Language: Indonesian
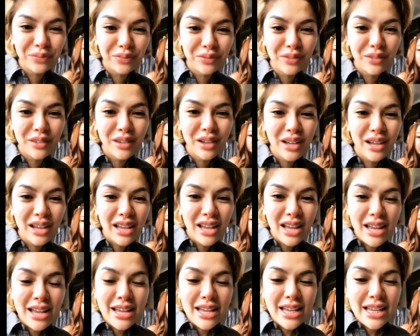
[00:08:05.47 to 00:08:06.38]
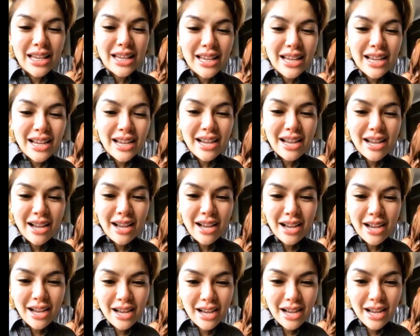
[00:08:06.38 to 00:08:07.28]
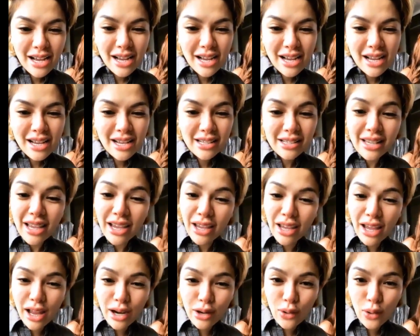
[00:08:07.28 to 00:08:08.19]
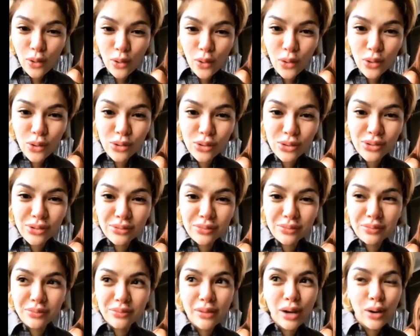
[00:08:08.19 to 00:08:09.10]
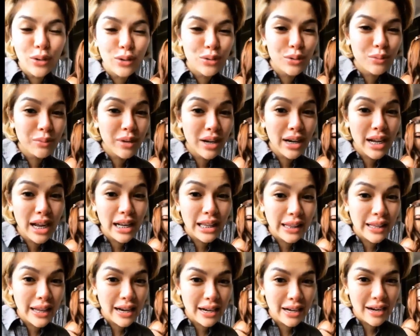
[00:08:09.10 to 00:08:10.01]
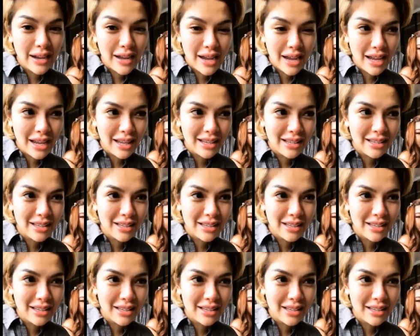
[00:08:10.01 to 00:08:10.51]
asal bunyi kayak tong kosong uh -uh, saya loh bangun rumah dari tanah